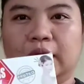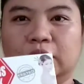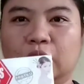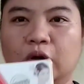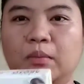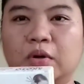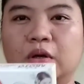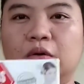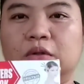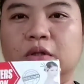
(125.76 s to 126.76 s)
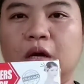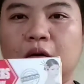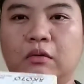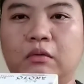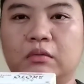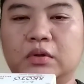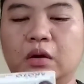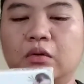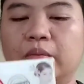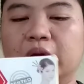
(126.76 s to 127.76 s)
ang toto kabok na hamat na ako,
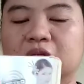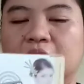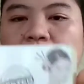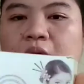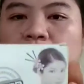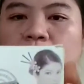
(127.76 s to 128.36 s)
dako ba siya?